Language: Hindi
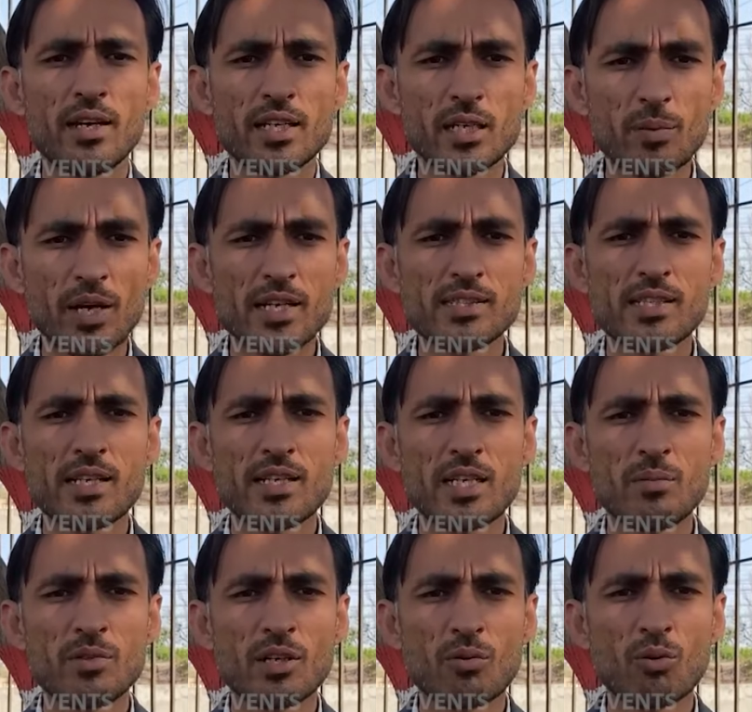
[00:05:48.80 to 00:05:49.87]
कि पाकिस्तान
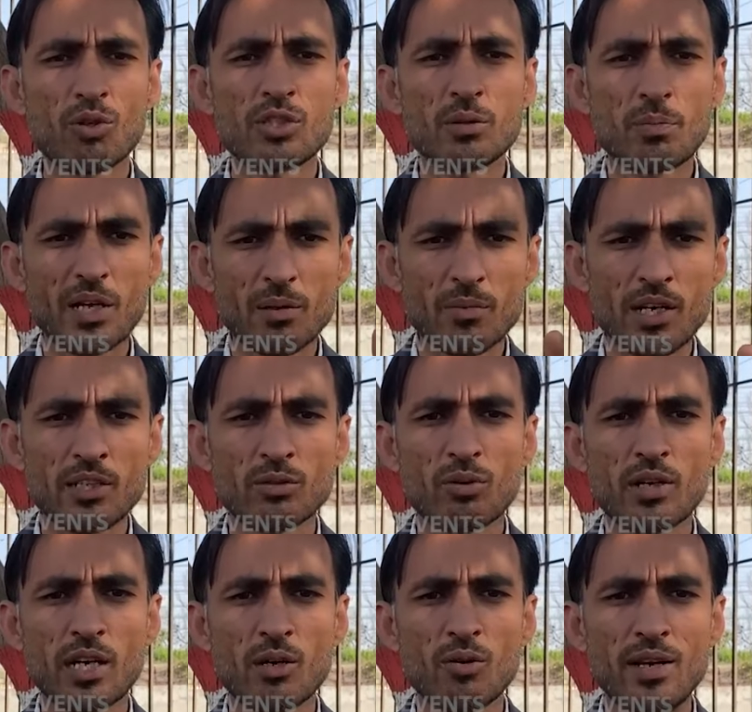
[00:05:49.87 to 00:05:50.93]
टीम का कोच परमानेंट तो
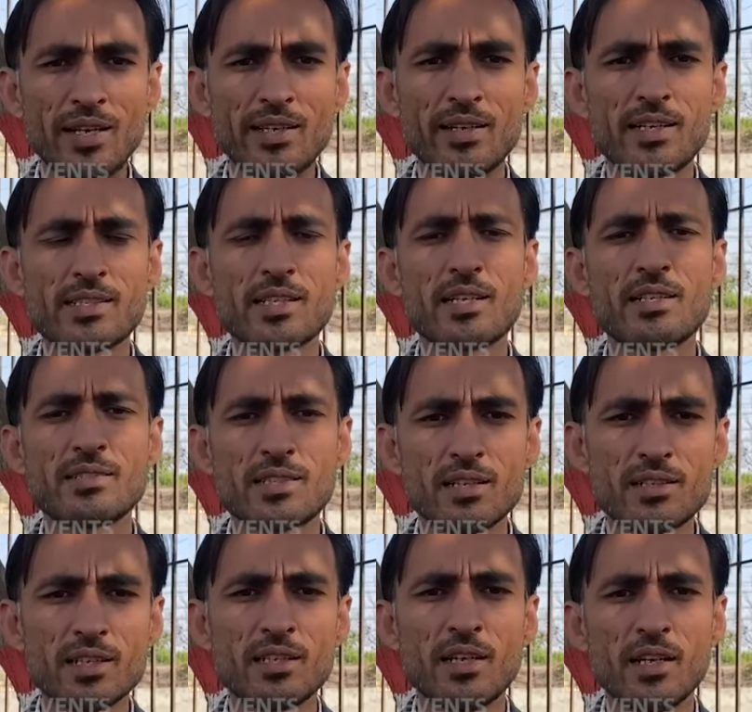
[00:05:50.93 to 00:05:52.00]
ना हो लेकिन एज ए
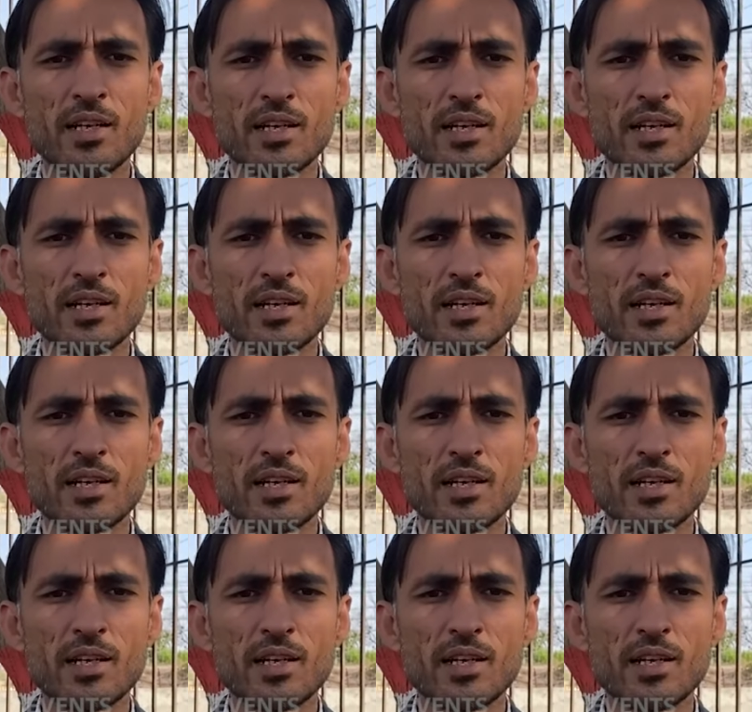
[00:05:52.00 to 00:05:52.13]
कंसल्टेंट